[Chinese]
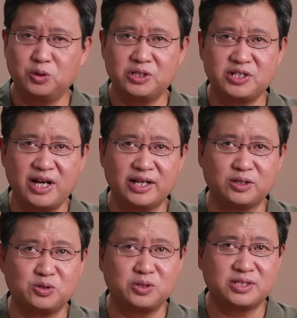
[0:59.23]
对占
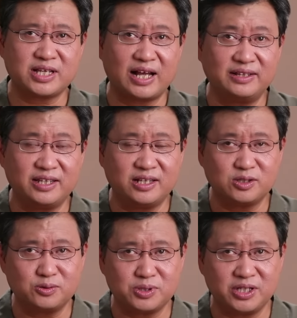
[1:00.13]
领区残敌的
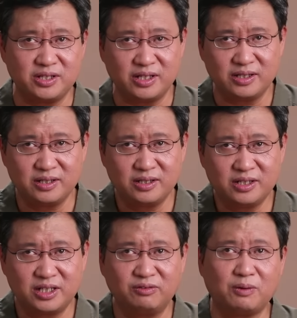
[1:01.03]
肃清呢，
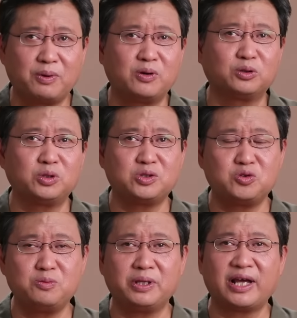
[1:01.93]
是否包括对
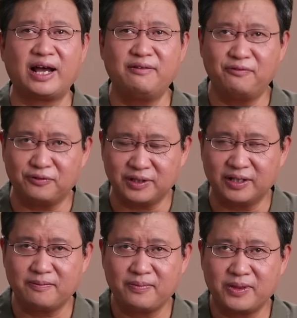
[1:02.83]
居民的安抚呢？